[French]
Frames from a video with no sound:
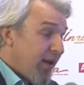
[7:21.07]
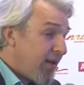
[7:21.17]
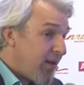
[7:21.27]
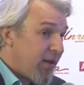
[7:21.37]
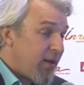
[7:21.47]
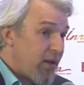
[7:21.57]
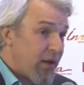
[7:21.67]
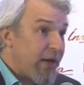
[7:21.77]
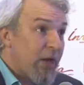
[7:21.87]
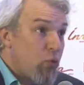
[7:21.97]

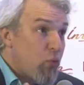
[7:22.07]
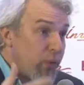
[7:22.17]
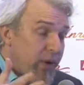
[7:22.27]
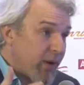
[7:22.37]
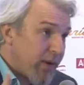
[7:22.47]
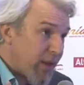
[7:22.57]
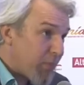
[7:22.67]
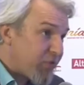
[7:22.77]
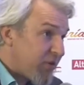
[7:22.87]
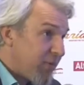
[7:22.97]
et les coûts est,
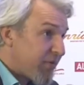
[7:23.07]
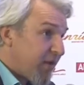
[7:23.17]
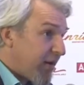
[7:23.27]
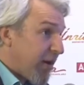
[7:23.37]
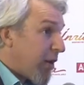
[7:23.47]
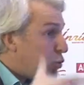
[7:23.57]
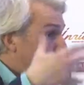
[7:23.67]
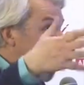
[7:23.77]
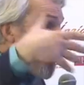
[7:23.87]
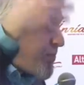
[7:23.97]
impossible, c'est les coûts
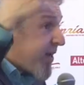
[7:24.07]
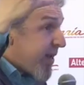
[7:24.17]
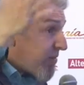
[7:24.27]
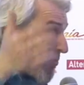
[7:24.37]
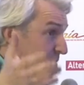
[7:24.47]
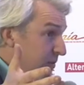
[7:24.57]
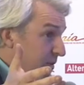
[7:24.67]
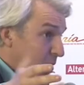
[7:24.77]
de duplication.